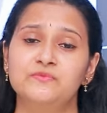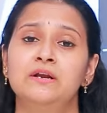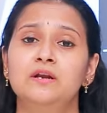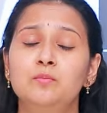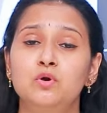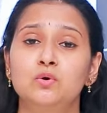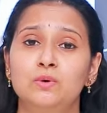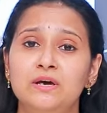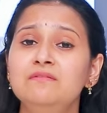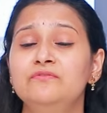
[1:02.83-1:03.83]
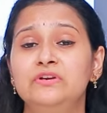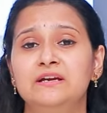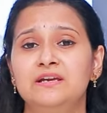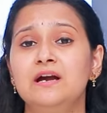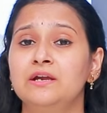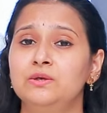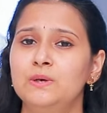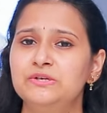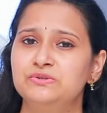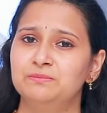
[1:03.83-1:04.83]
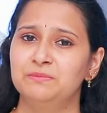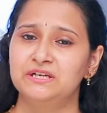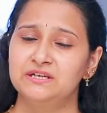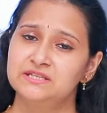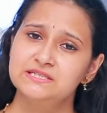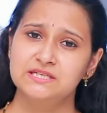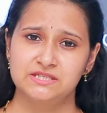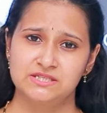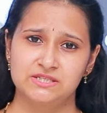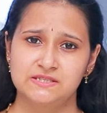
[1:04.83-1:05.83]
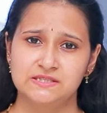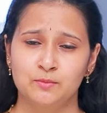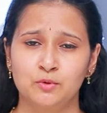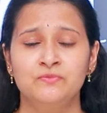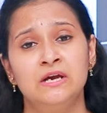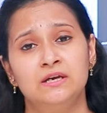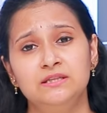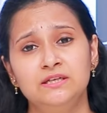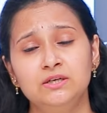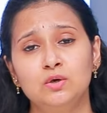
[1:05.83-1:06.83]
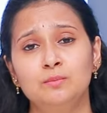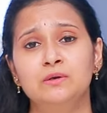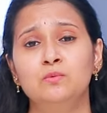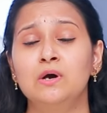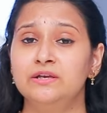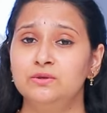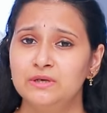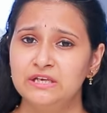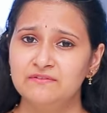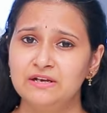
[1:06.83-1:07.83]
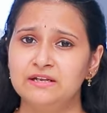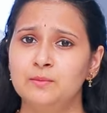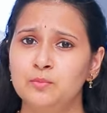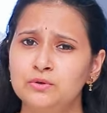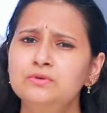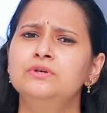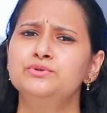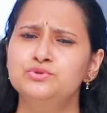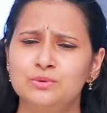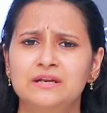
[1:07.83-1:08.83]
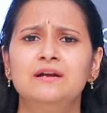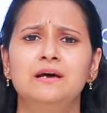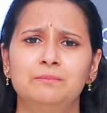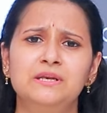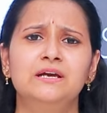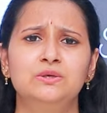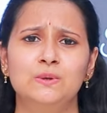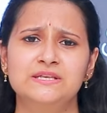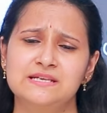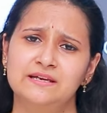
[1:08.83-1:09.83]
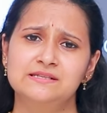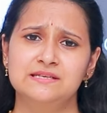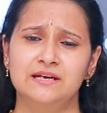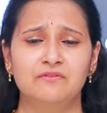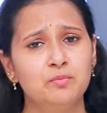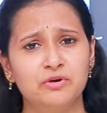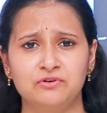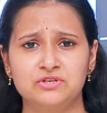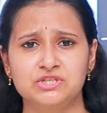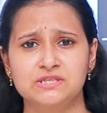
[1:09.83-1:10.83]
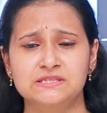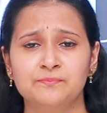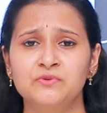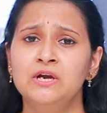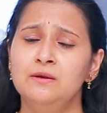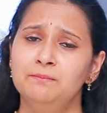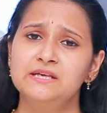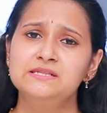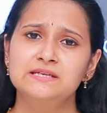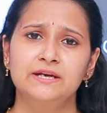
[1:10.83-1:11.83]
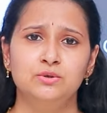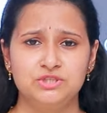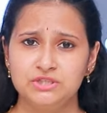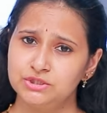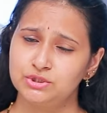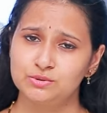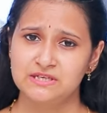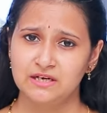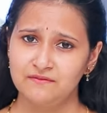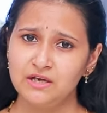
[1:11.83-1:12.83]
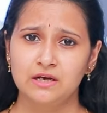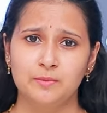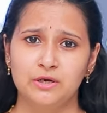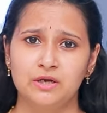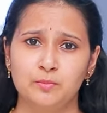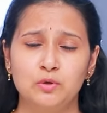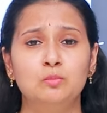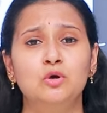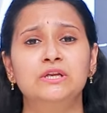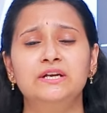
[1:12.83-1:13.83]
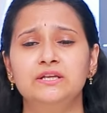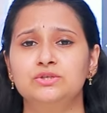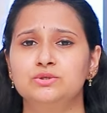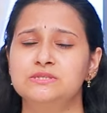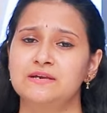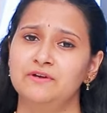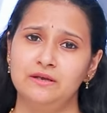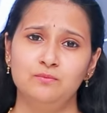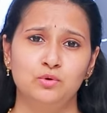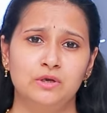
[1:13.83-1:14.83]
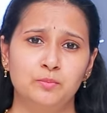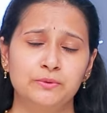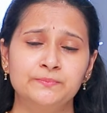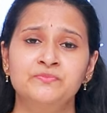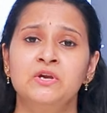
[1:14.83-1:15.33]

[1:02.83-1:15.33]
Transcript: అన్నప్పుడు కూడా కూడా వీళ్ళకి ఐయుఐ ట్రీట్మెంట్ అనేది సజెస్ట్ చేస్తాము దీంట్లో మనము ఐయుఐకి వెళ్ళినప్పుడు యూజువల్గా డబుల్ ఐయుఐ సైకిల్స్ అనేవి ప్రిఫర్ చేస్తాం మేల్ సైడ్ నుంచి ఇష్యూస్ అనేవి కనపడ్డప్పుడు మొటిలిటీ ఇష్యూస్ ఏమైనా ఉన్నప్పుడు